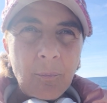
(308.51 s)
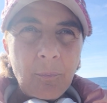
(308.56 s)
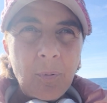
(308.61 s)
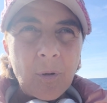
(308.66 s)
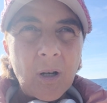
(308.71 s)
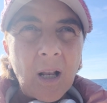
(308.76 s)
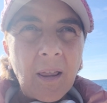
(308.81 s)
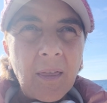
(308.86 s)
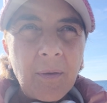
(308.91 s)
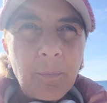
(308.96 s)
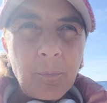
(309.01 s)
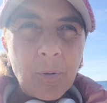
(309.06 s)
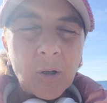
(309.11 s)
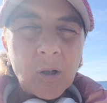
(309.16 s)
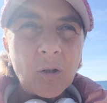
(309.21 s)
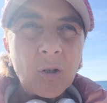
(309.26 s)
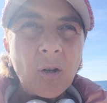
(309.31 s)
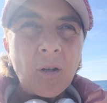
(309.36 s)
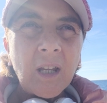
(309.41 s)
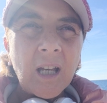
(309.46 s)
por,
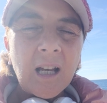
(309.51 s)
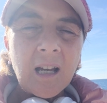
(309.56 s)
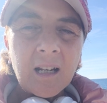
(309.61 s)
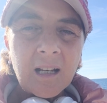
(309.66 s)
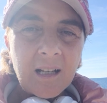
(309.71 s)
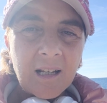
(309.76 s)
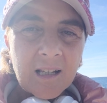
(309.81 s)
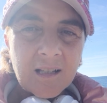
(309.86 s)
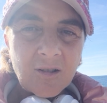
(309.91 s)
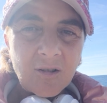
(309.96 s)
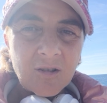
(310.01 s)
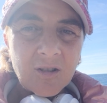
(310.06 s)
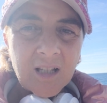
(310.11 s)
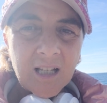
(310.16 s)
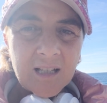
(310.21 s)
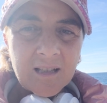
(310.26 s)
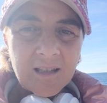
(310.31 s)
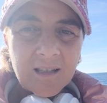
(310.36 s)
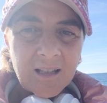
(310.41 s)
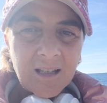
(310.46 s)
por no dejar que las
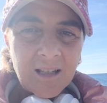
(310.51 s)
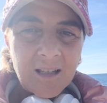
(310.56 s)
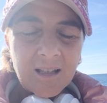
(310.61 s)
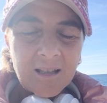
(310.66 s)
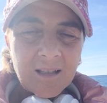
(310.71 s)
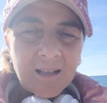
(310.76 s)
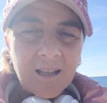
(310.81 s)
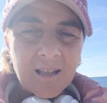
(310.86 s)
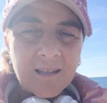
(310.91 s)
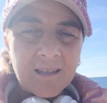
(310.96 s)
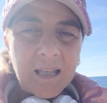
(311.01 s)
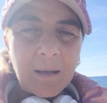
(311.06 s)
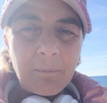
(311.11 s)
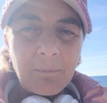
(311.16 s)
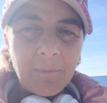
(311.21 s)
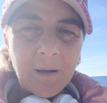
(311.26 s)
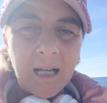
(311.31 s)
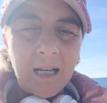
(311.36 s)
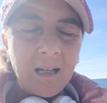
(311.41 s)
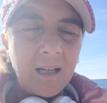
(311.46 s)
cosas esté
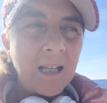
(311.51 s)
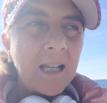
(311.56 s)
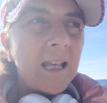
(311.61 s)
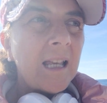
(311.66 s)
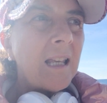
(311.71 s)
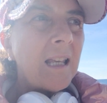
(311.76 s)
mal.